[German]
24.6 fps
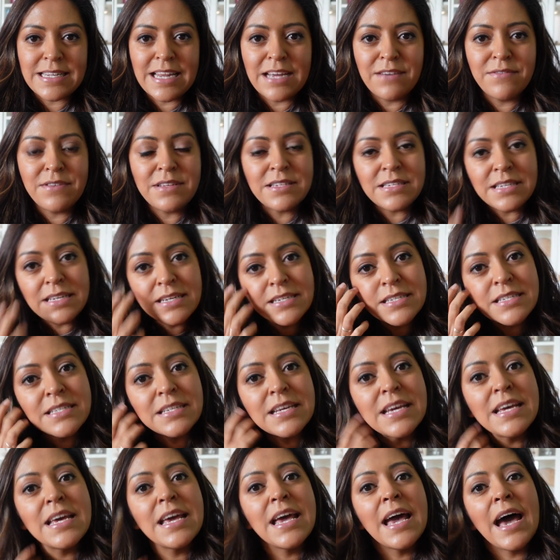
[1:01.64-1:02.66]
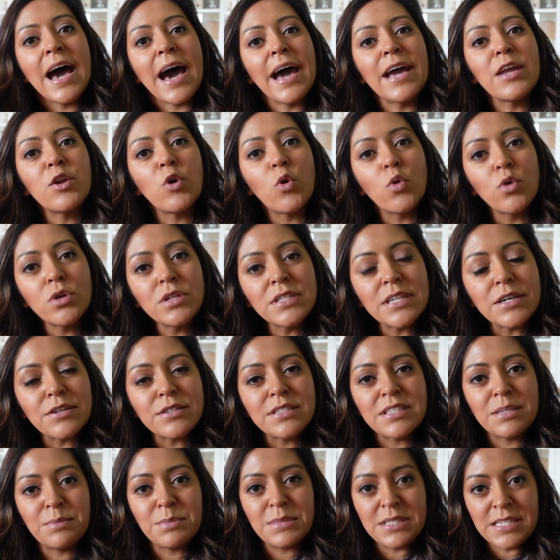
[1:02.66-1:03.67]
klar, wie es ist. Ein Hund
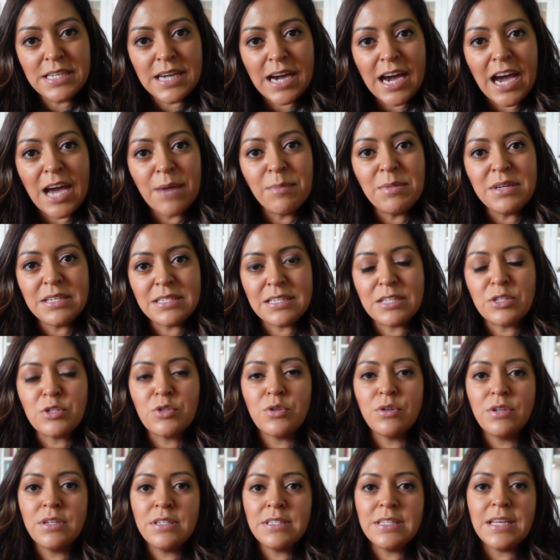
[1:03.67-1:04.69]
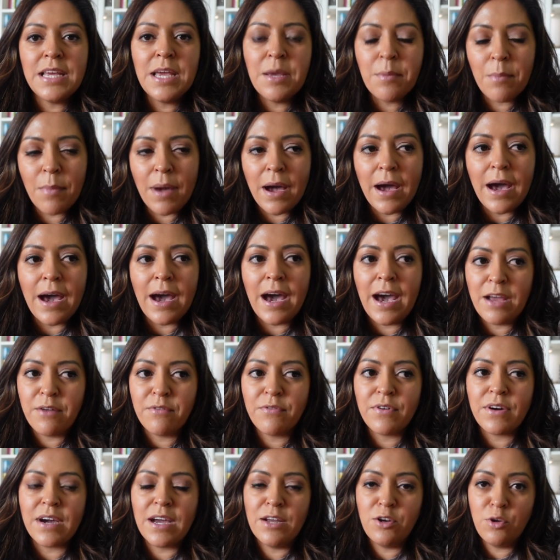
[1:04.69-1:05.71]
aus dem Tierheim ist natürlich immer
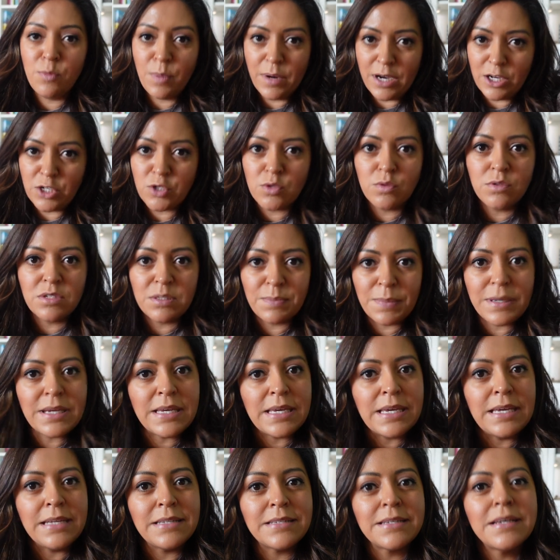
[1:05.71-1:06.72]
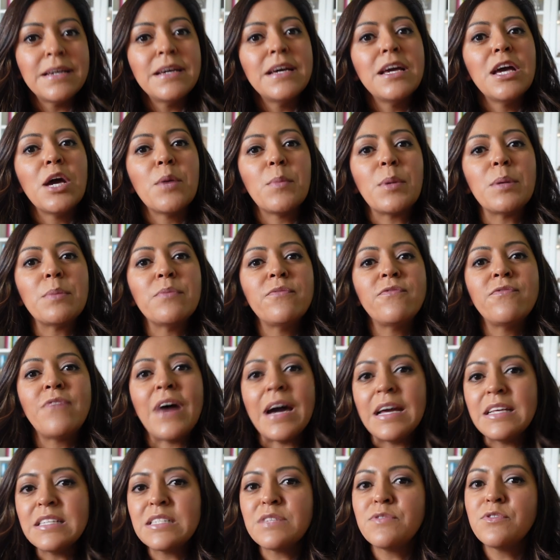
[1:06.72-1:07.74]
einfach ein Überraschungspaket. Man
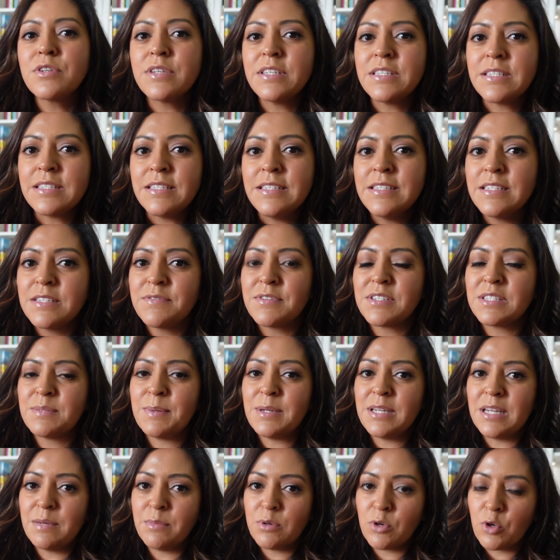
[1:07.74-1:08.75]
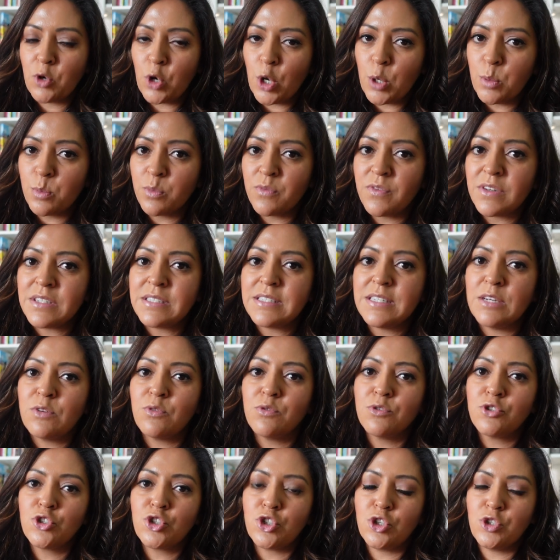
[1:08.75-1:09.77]
weiß wirklich nicht, was man da bekommt, was der
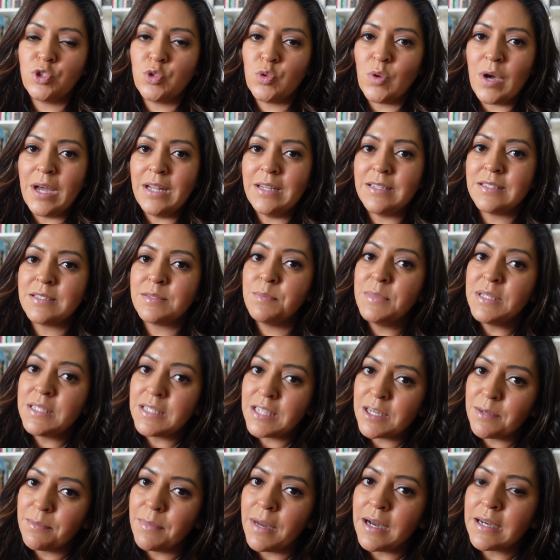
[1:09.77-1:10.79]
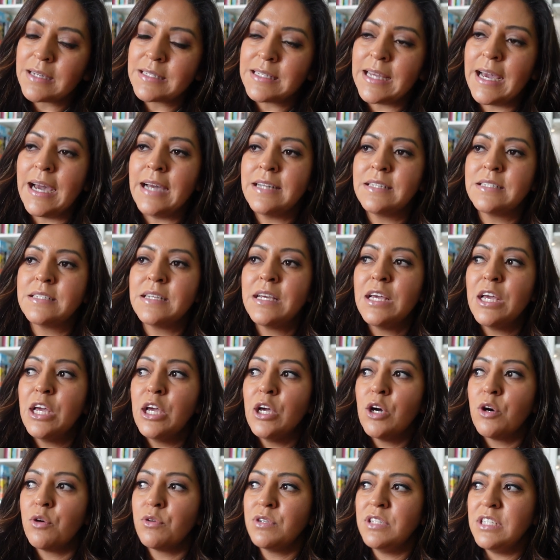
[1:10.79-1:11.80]
Hund schon so alles mitgemacht hat.
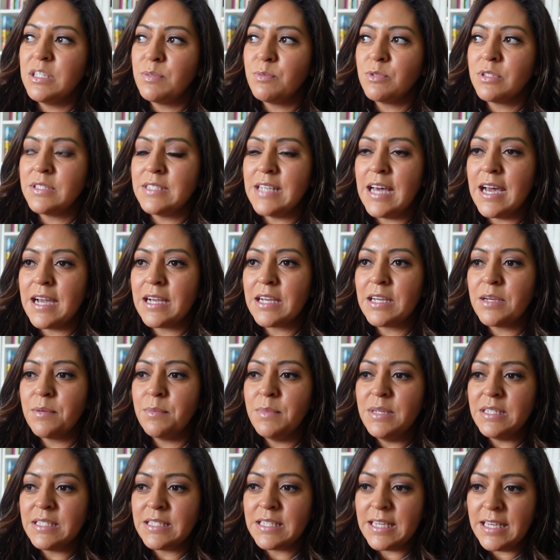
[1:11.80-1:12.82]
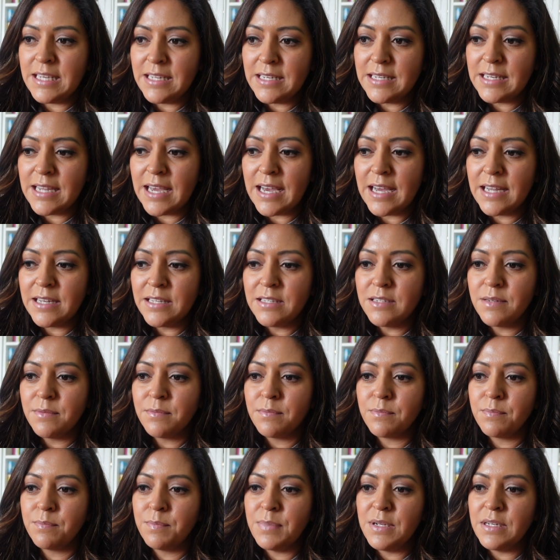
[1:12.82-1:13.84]
Und ich muss sagen, mit Kindern
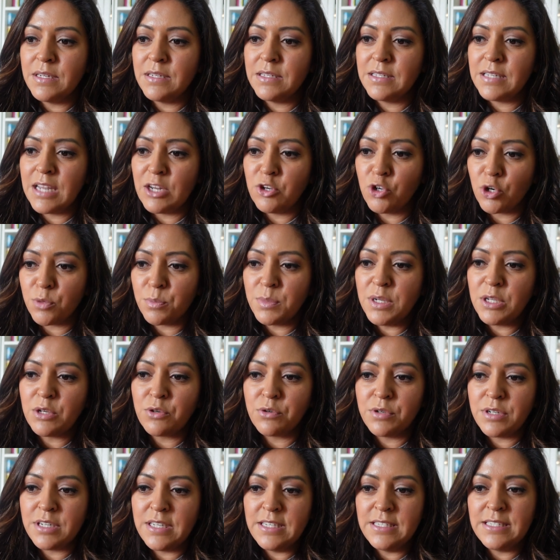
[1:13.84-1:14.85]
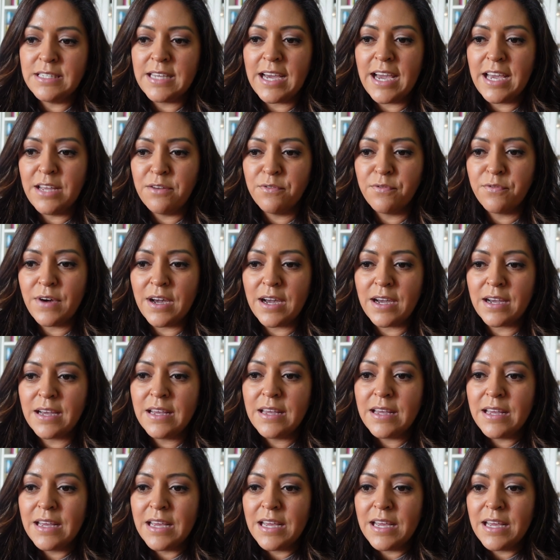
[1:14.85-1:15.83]
bin der Dominik und ich einfach